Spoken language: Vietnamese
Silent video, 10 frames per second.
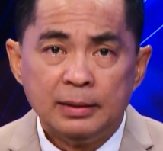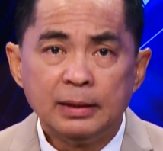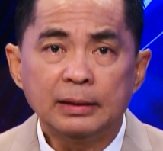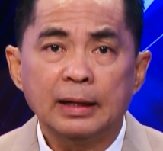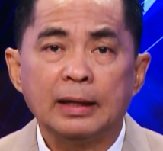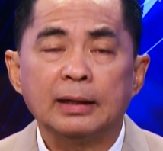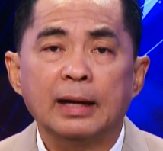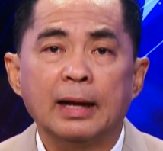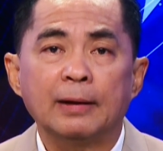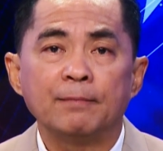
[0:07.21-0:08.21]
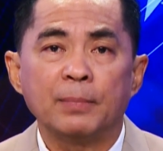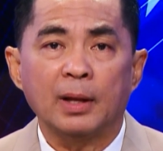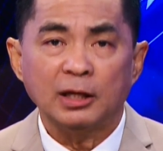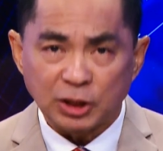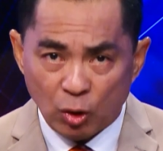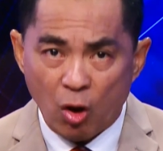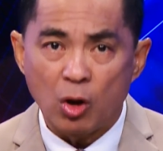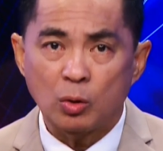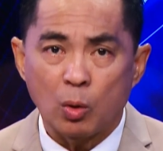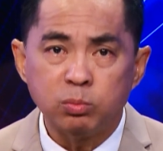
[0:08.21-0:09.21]
nhất là là ở Sài
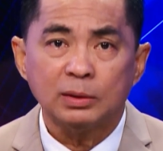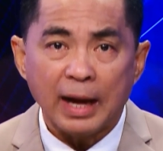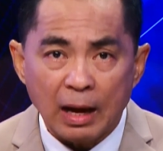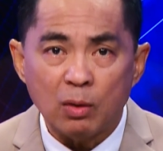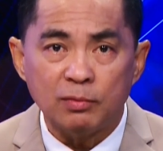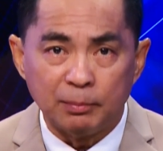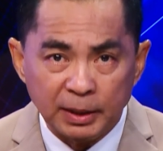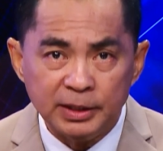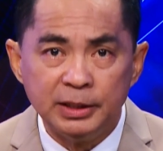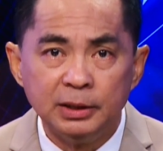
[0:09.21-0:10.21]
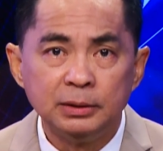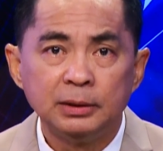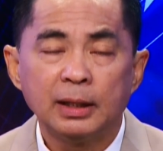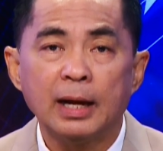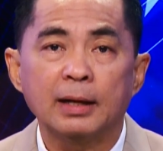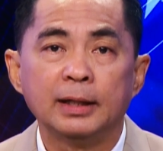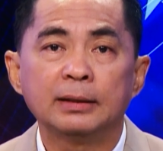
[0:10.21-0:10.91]
Gòn cũng cao và Bình Dương à,